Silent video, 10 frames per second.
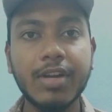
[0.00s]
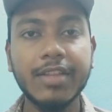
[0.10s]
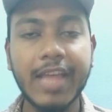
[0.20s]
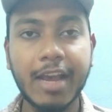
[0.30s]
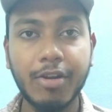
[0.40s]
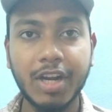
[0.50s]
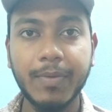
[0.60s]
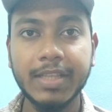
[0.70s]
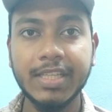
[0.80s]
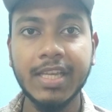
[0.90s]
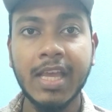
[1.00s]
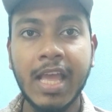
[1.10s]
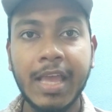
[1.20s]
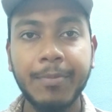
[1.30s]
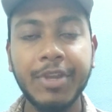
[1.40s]
এখন রাত এগারোটা বাজে
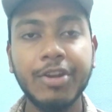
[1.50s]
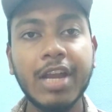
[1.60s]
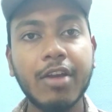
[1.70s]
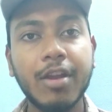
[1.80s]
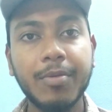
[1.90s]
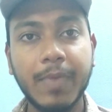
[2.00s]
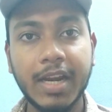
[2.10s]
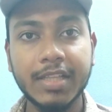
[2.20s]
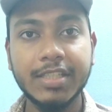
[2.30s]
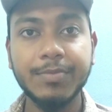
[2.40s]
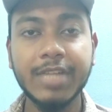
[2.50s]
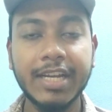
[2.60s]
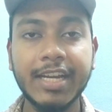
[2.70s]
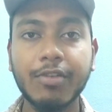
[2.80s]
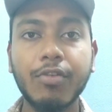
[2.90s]
ভিডিওটা এখন আমি বানাচ্ছি
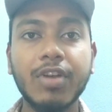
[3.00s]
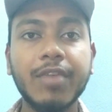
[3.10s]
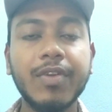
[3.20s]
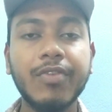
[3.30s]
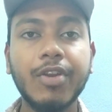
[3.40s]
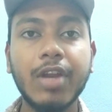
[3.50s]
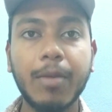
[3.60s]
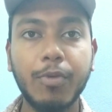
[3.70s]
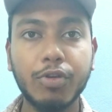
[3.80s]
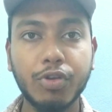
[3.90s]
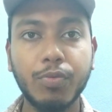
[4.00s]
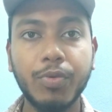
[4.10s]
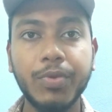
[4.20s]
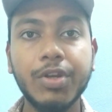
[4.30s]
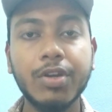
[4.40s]
জানি না কখন আমি ভিডিওটা আপলোড করব
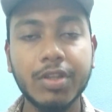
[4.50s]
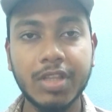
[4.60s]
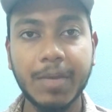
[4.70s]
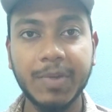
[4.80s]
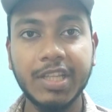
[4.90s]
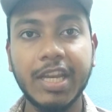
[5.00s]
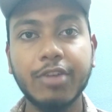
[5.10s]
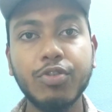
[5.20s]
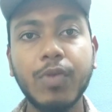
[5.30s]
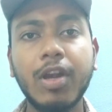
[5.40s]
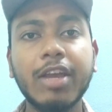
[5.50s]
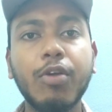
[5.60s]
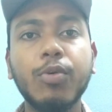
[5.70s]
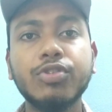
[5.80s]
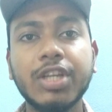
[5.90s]
ভিডিওটা যদি আপনাদের একটু ভালো
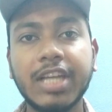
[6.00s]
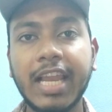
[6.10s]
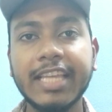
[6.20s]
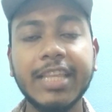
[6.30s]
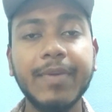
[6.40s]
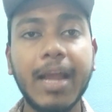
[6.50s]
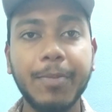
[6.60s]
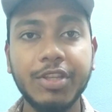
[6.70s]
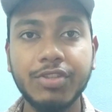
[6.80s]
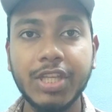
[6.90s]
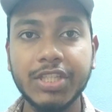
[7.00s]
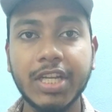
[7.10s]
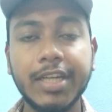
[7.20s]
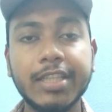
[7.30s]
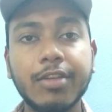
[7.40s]
লাগে অবশ্যই একটা লাইক দেবেন আপনি যদি এই
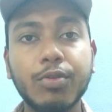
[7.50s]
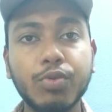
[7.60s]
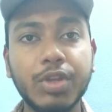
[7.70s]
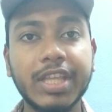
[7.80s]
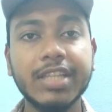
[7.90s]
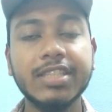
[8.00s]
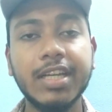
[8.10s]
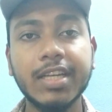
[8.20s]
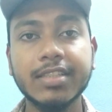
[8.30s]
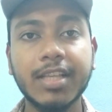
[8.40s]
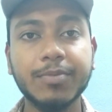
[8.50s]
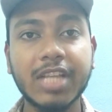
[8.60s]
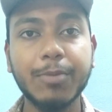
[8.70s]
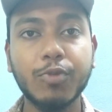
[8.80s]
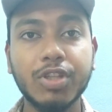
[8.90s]
চ্যানেলটিতে নতুন হয়ে থাকেন চ্যানেলটিকে
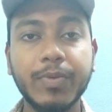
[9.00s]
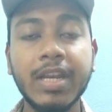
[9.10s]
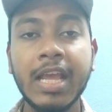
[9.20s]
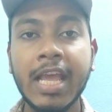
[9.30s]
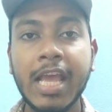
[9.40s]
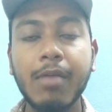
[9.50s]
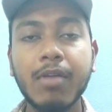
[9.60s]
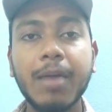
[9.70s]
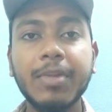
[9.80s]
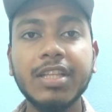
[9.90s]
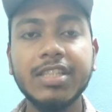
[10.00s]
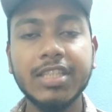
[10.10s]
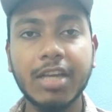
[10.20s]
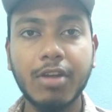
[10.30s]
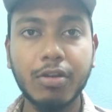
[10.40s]
সাবস্ক্রাইব করে দেবেন এবং আপনাদের
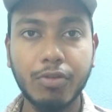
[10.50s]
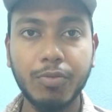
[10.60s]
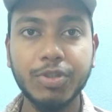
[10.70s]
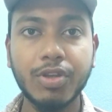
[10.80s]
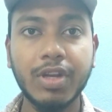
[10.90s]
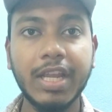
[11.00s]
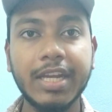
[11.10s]
চিন্তা করার কোনো বিষয় নেই